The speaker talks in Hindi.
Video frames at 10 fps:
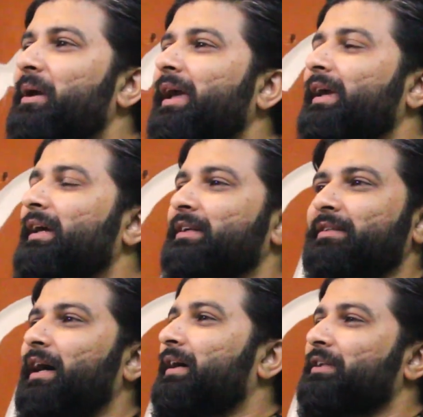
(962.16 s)
मैं एक
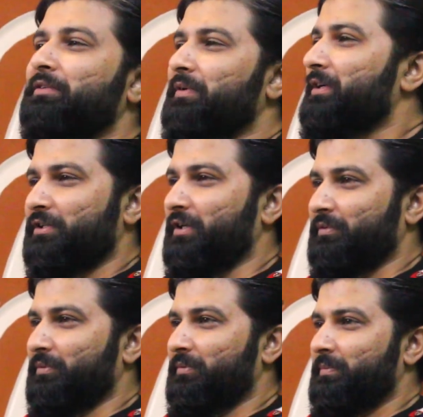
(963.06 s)
ताकतवर
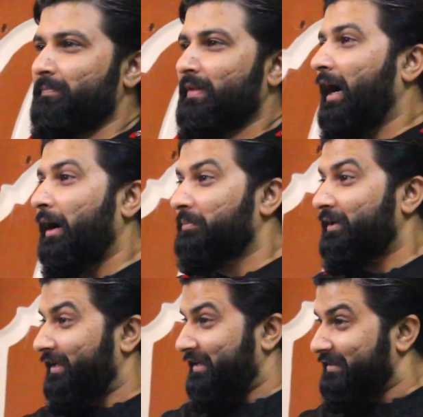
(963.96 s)
शख्स हूं
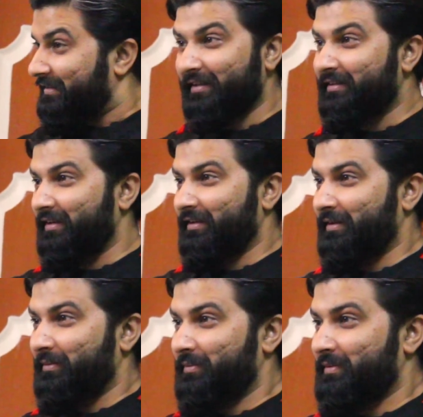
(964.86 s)
आपके इर्द गिर्द रहता
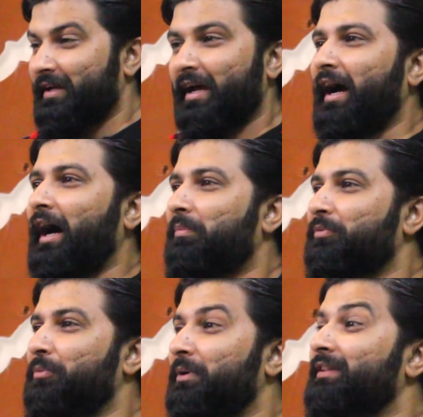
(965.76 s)
हूं
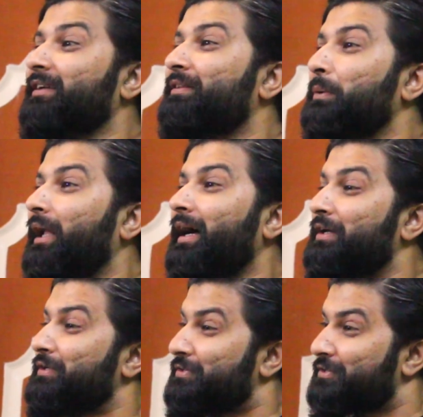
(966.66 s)
आपको मैं दस तोला
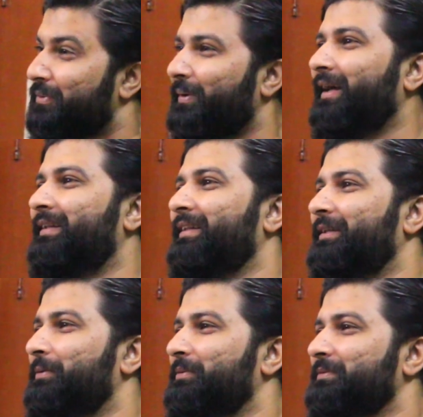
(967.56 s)
सोना देता
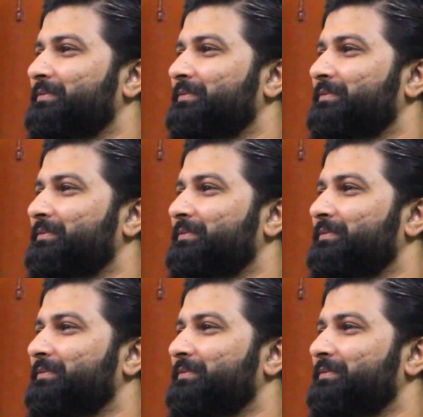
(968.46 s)
हूं